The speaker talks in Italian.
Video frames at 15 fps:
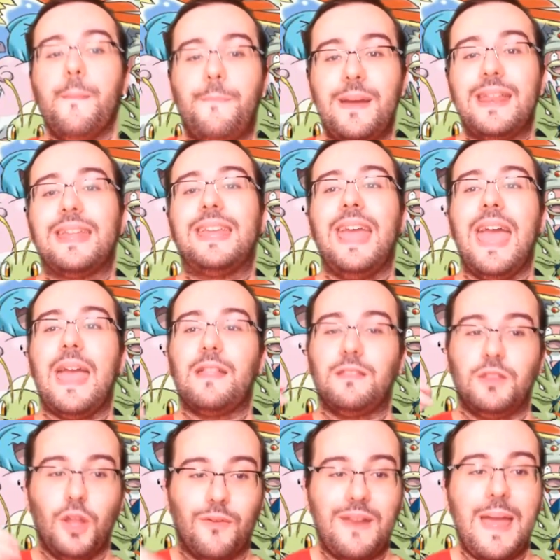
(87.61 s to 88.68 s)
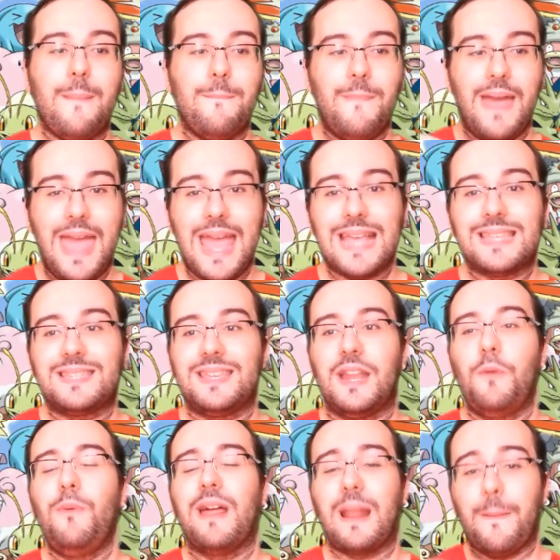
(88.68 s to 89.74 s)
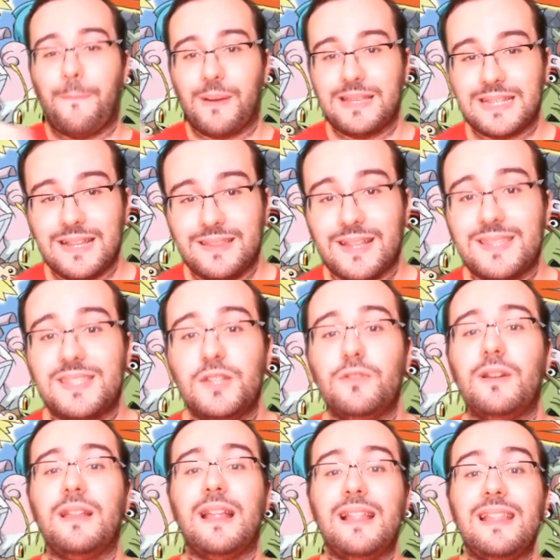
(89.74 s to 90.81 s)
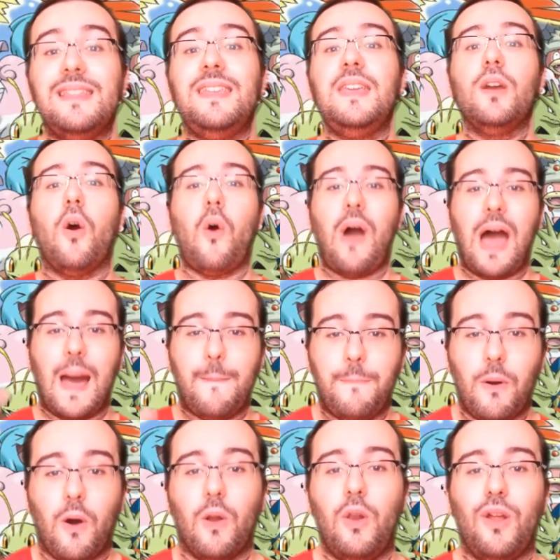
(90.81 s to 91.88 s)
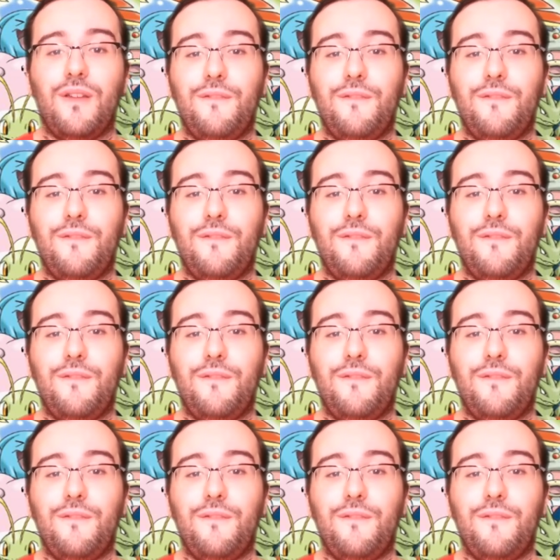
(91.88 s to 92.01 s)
perché dovrebbe essere una rappresentazione del dio Apollo.